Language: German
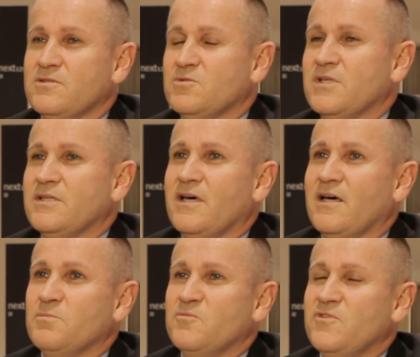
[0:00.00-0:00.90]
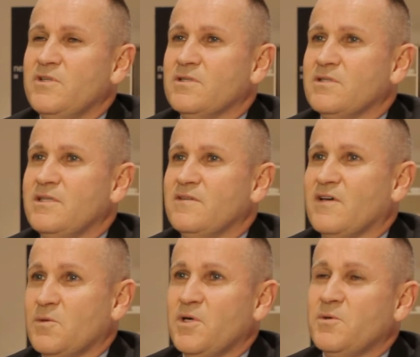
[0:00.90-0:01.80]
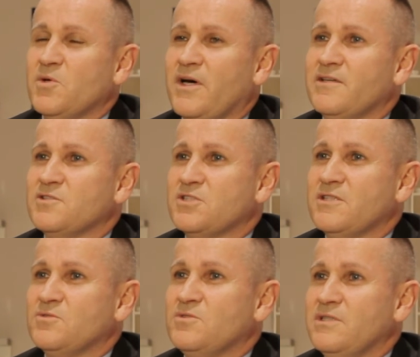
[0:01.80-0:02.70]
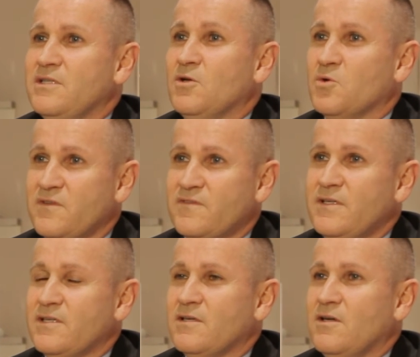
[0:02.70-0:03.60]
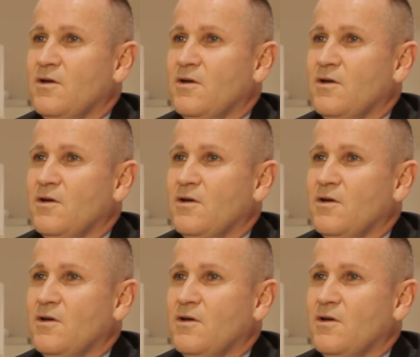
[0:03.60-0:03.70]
und dann haben wir die Sachbearbeitung reingesteckt und die Logistik.